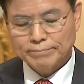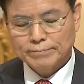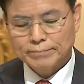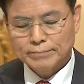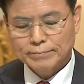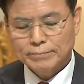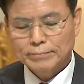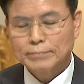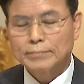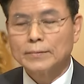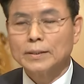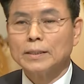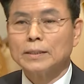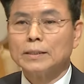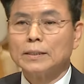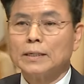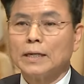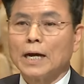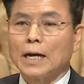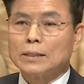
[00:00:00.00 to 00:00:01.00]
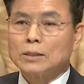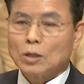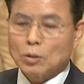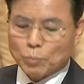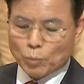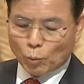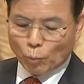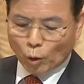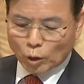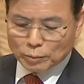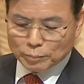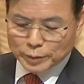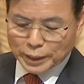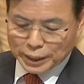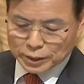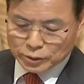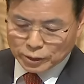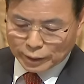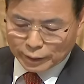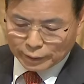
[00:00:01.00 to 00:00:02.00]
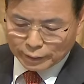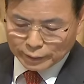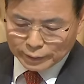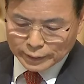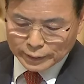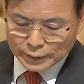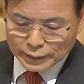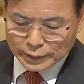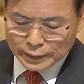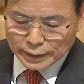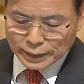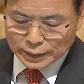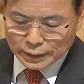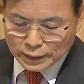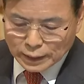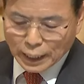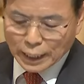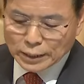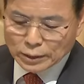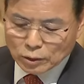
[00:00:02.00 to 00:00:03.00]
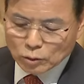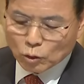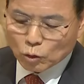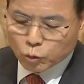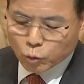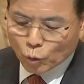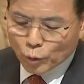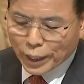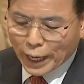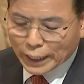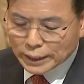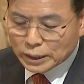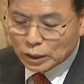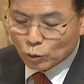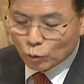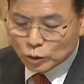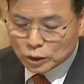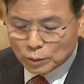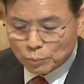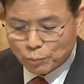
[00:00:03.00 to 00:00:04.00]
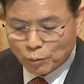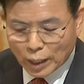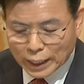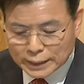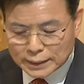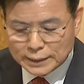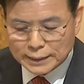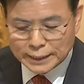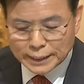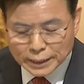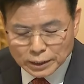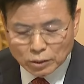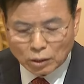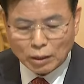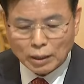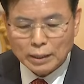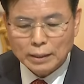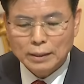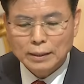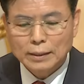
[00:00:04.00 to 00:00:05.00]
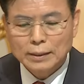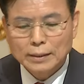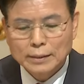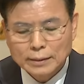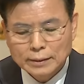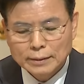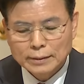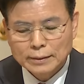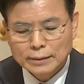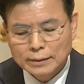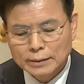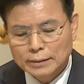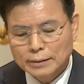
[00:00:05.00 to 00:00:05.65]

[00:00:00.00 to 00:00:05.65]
キリスト教では天の父母様が人間を通してなさりたいことを